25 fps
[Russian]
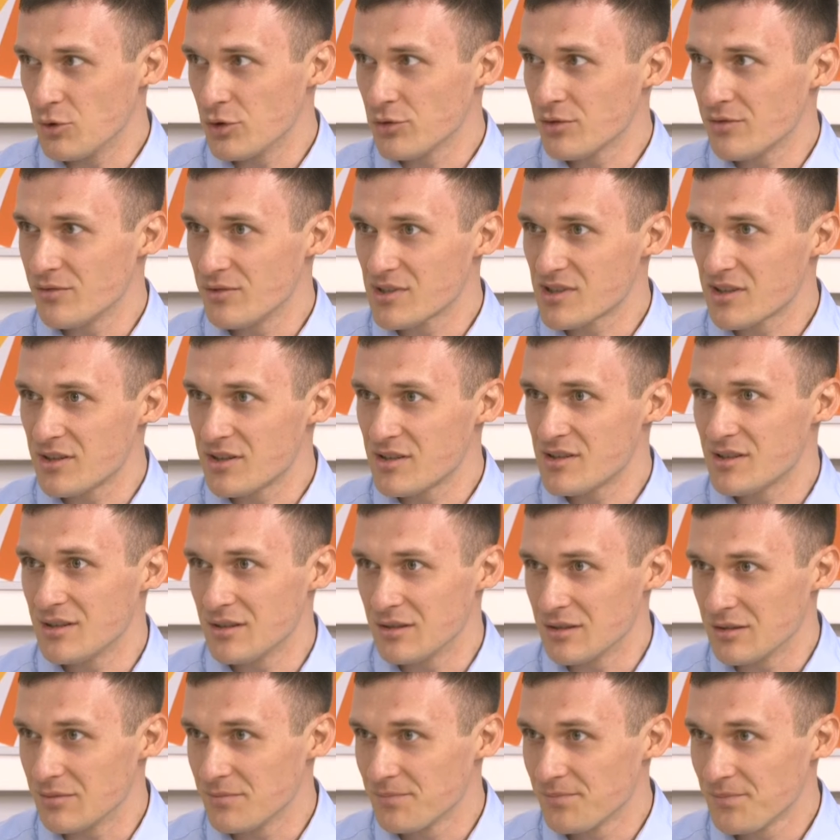ремонт в
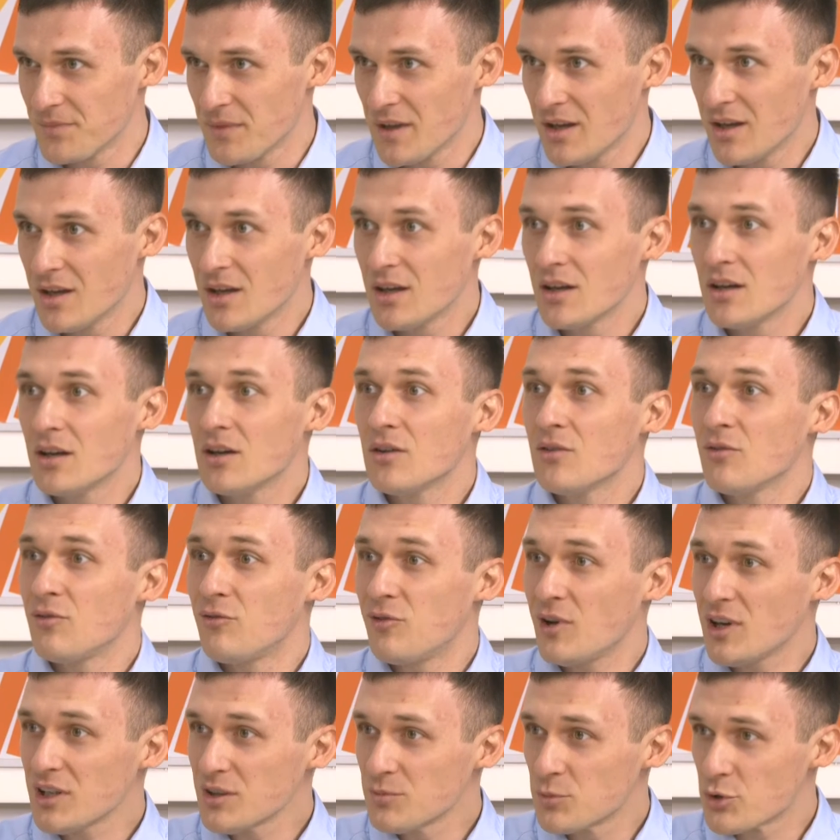воскресенье.
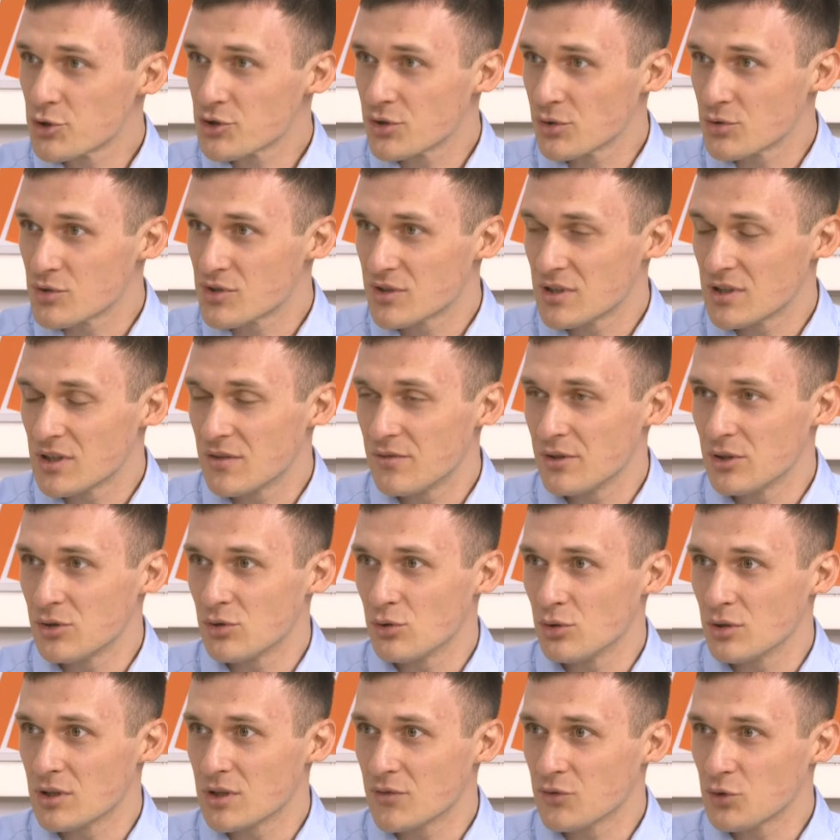Факт можно
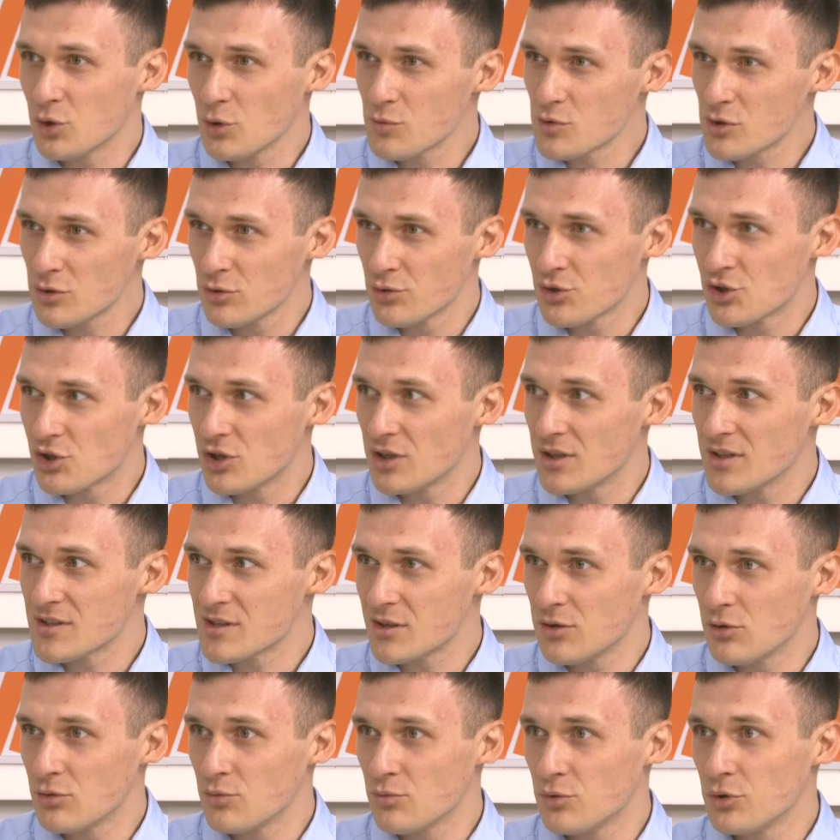установить только в том случае,
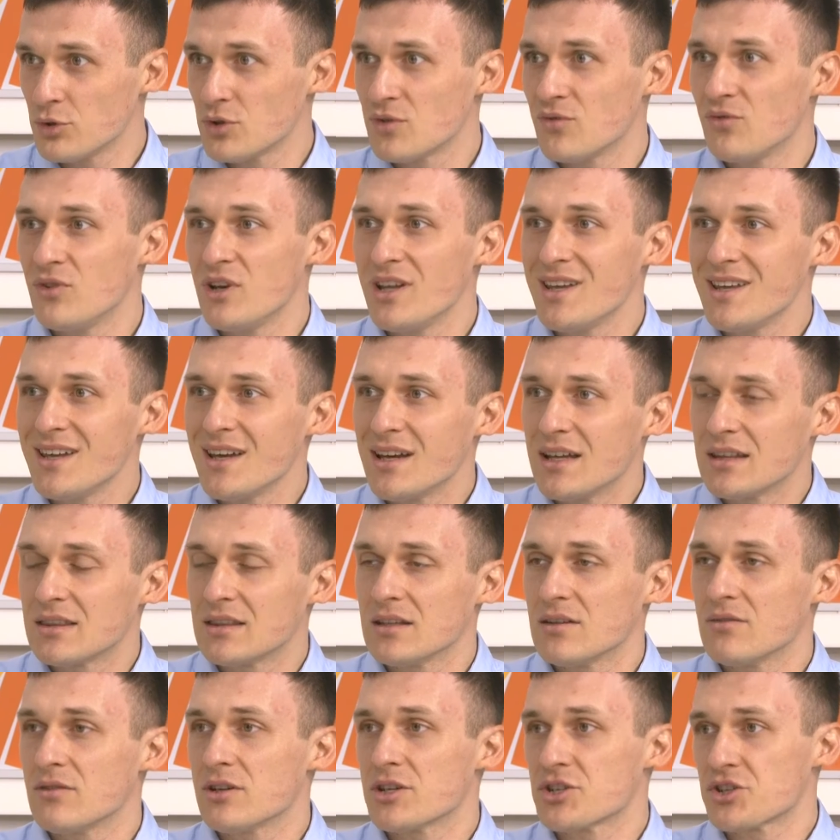если он будет
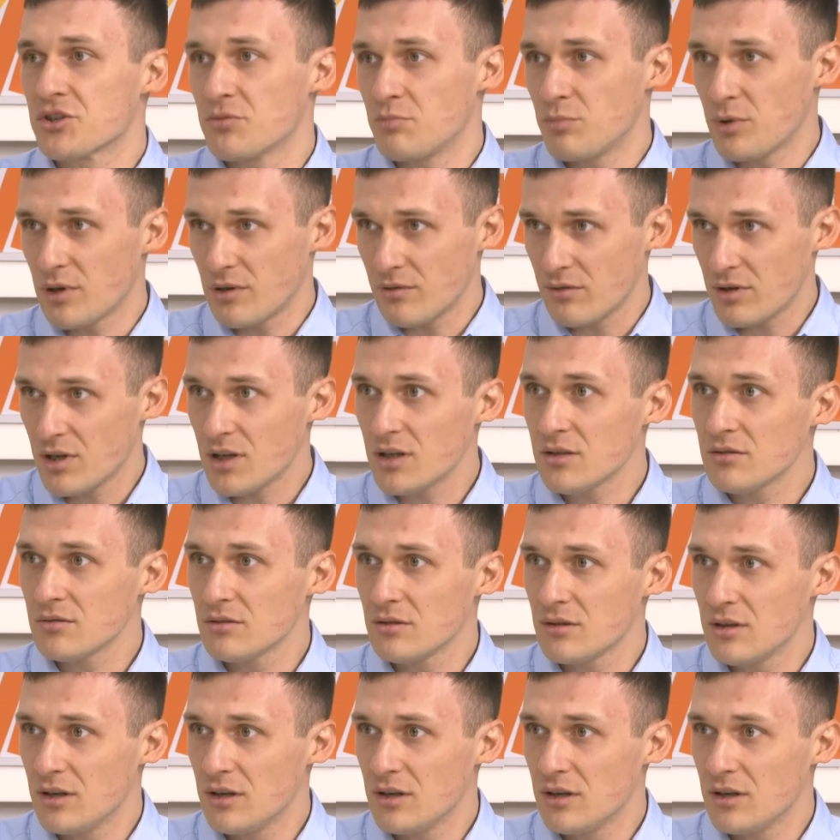влиять на ваши права